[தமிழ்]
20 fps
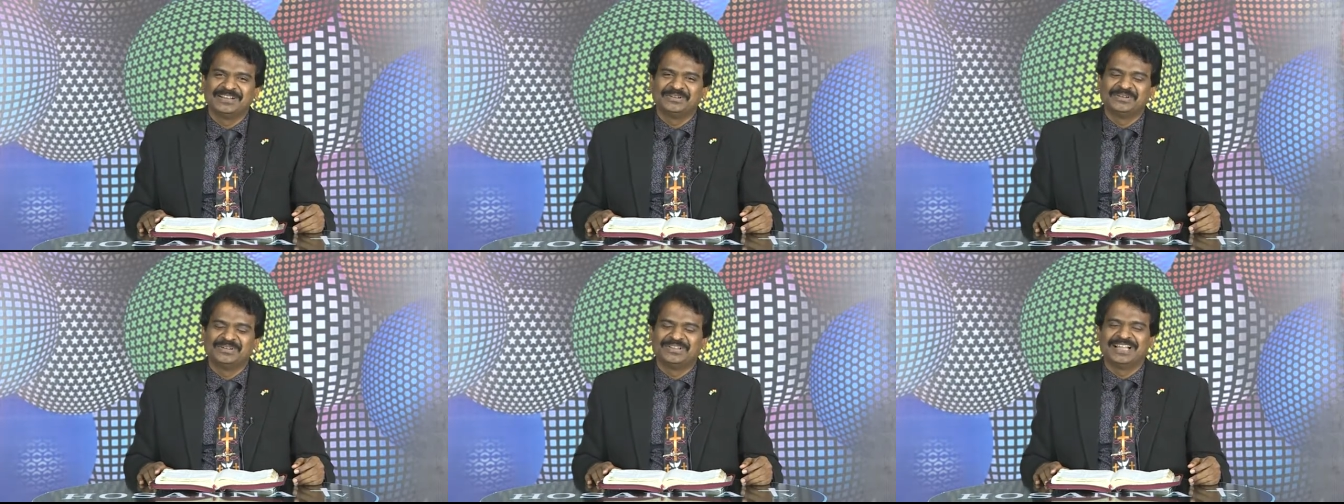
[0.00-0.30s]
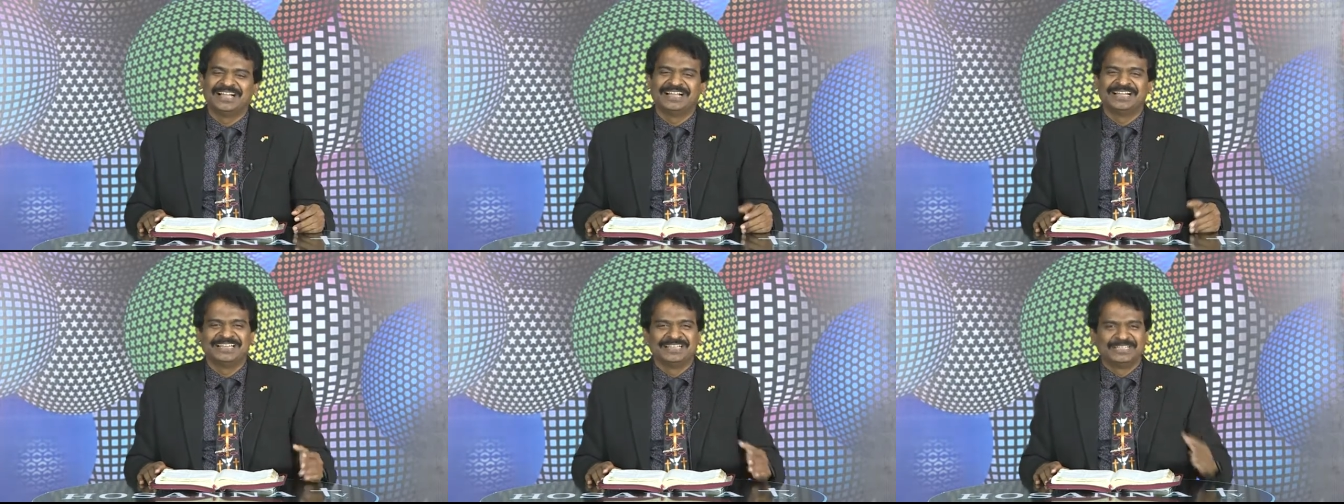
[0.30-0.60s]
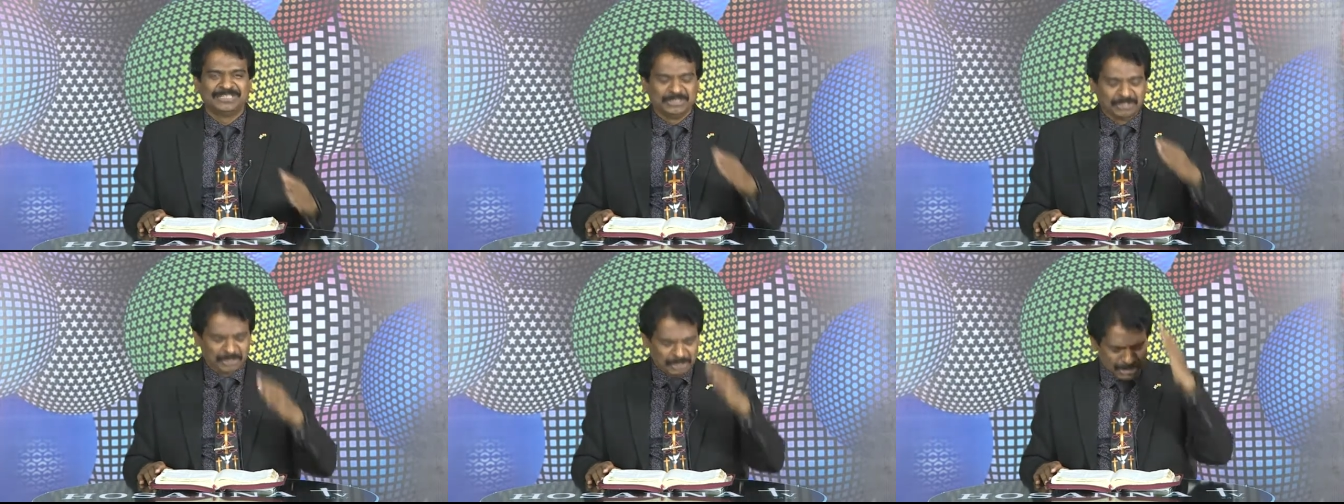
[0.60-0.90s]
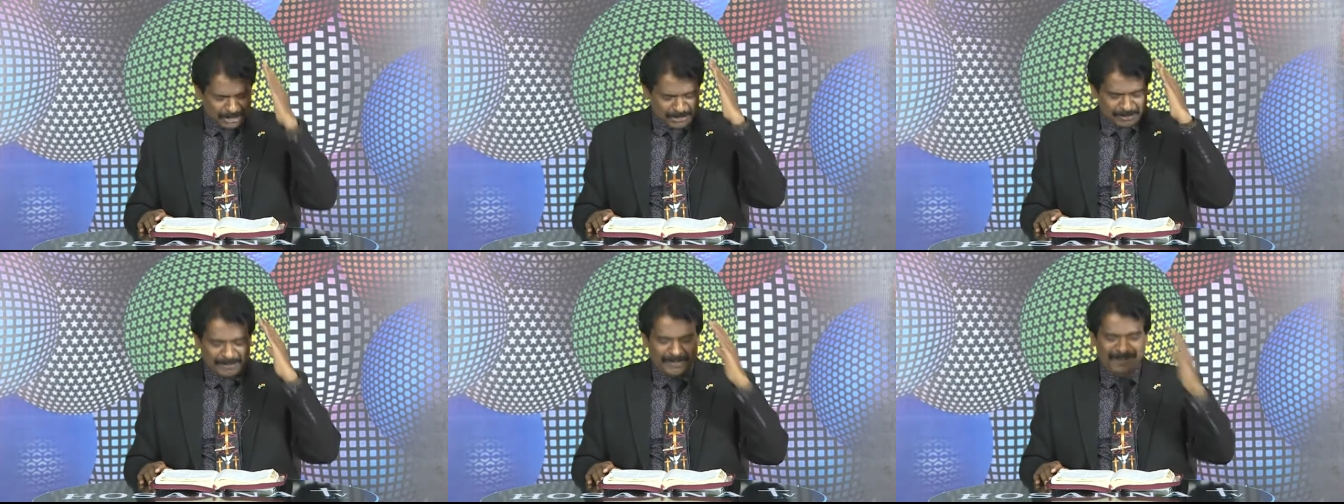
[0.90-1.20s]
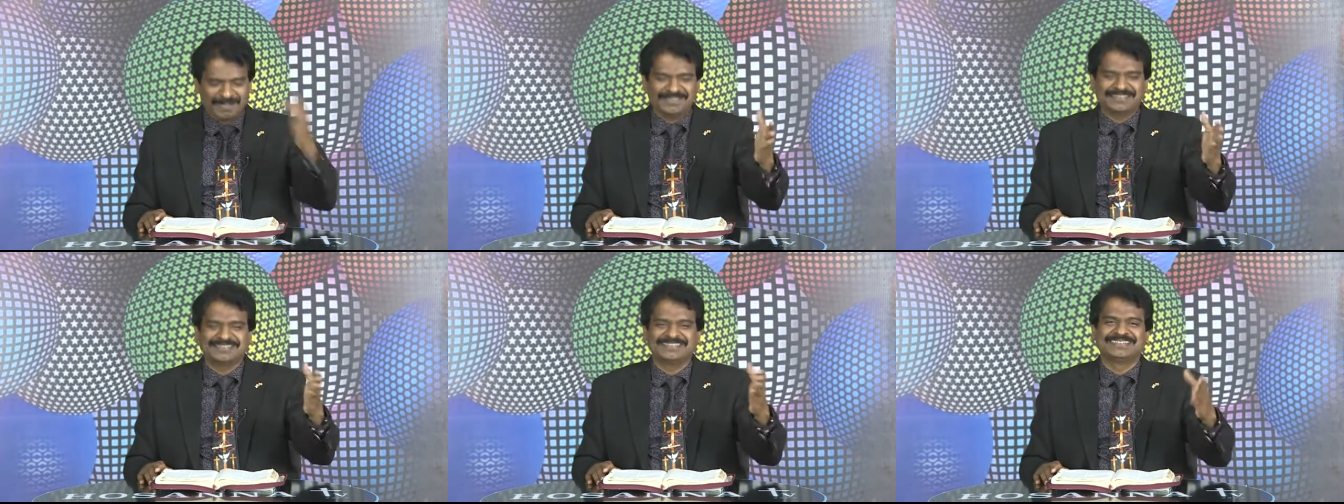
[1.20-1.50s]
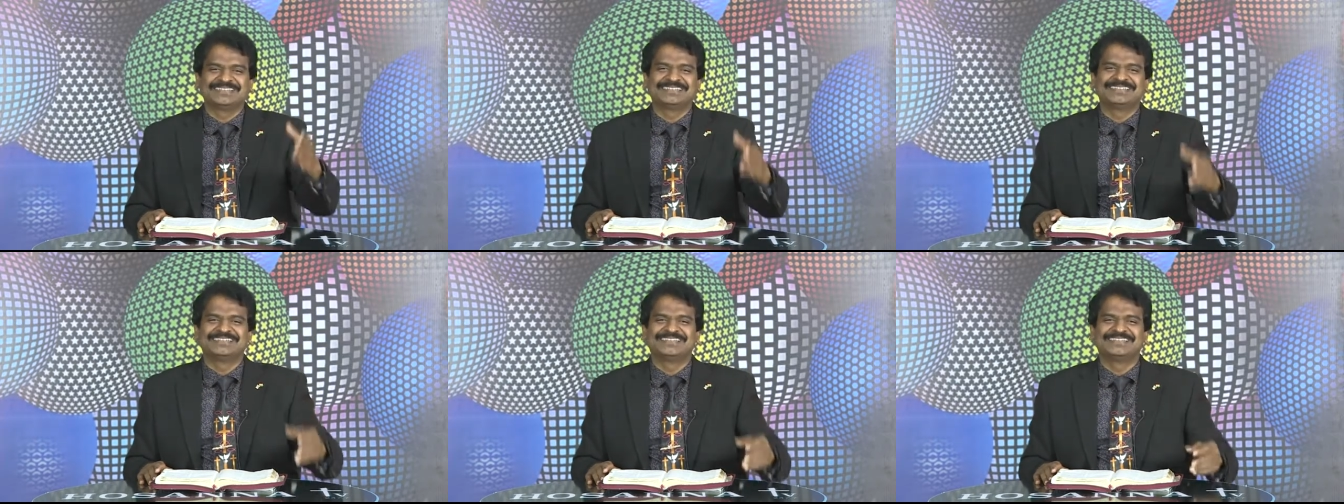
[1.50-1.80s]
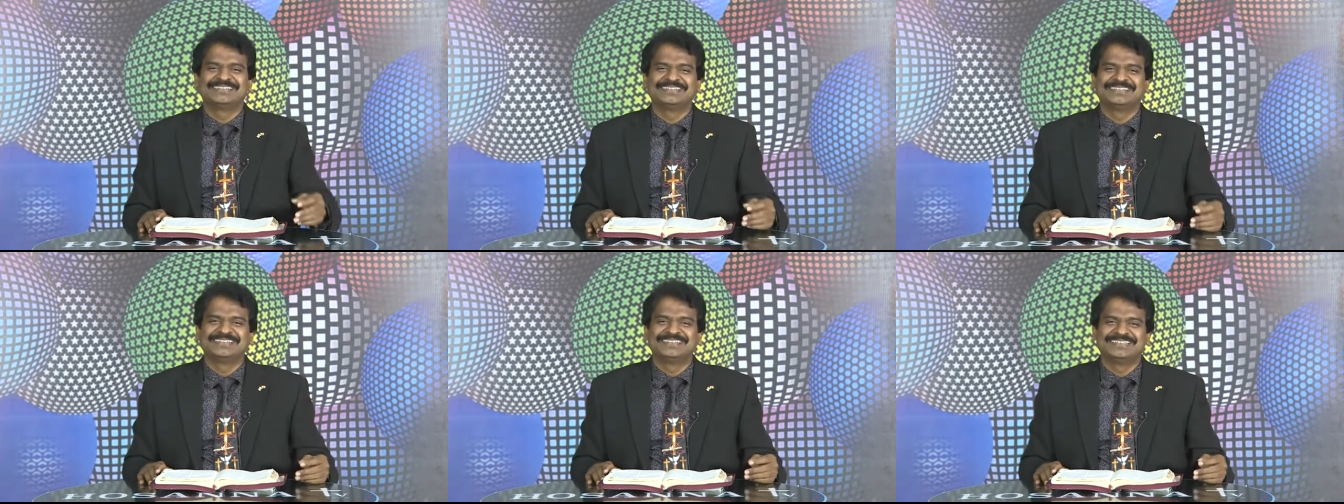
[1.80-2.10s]
லூயா தூசிப்பான்
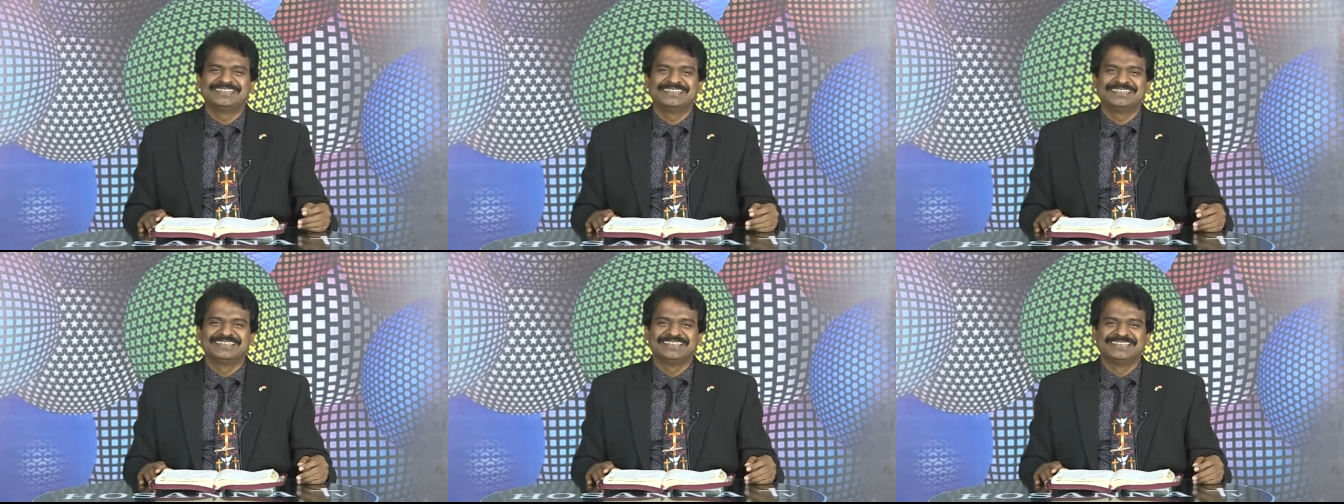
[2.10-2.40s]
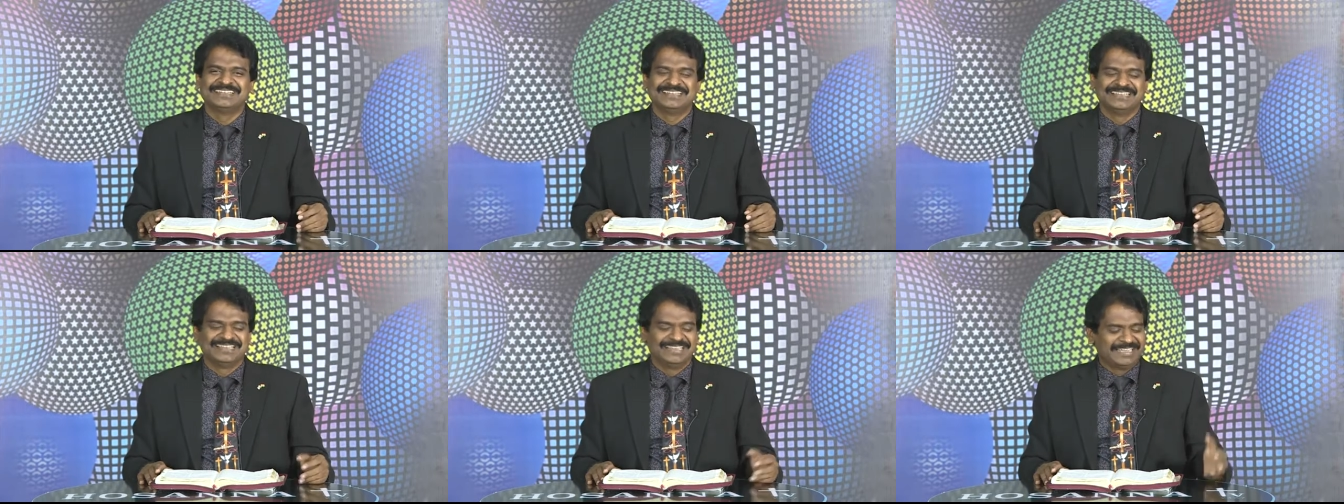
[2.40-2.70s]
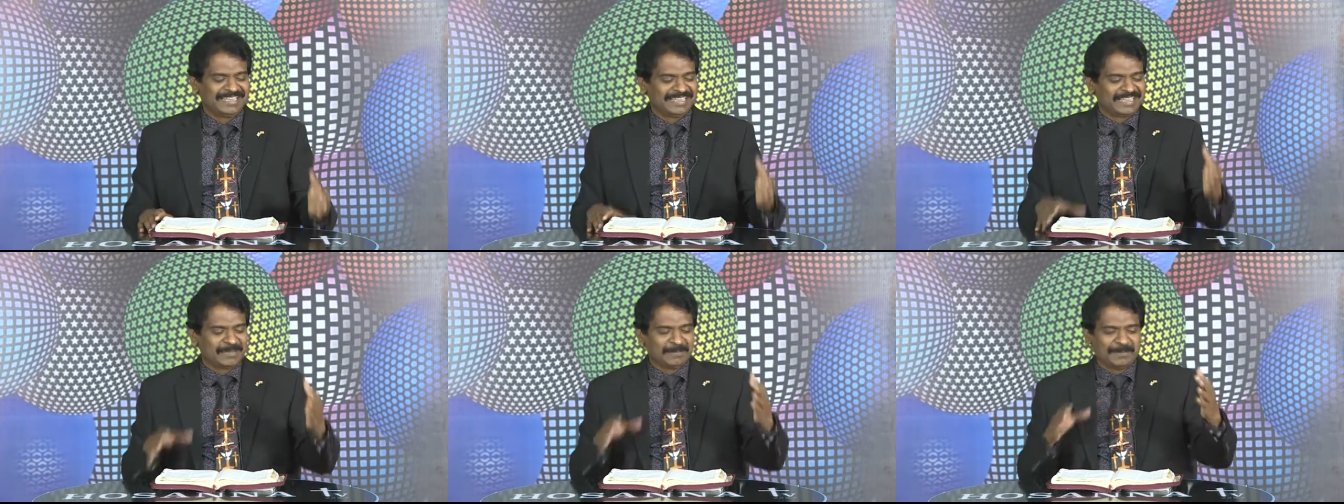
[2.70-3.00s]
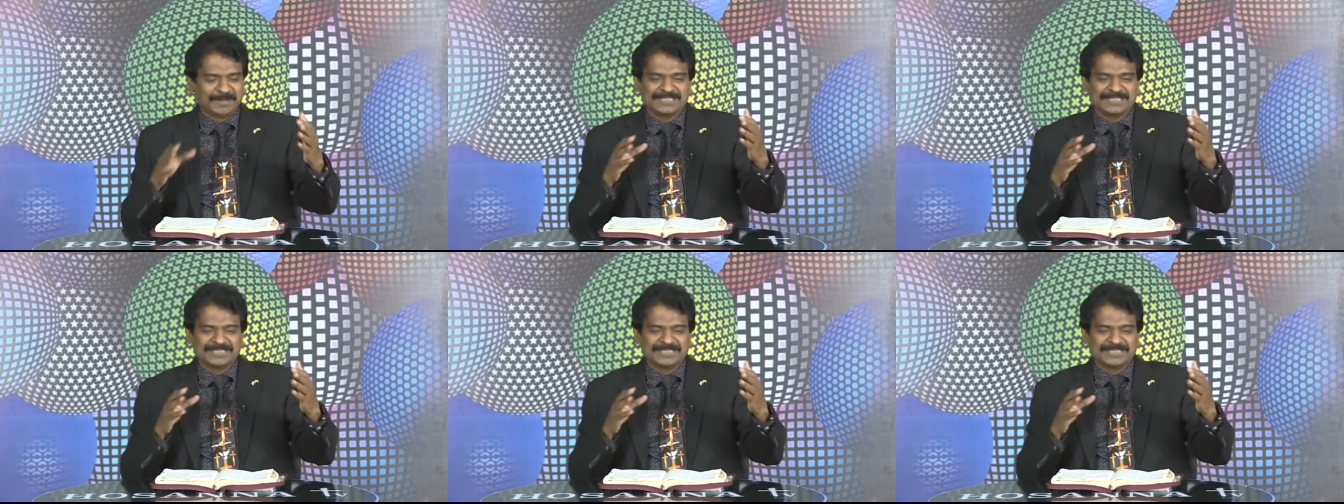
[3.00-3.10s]
இங்கே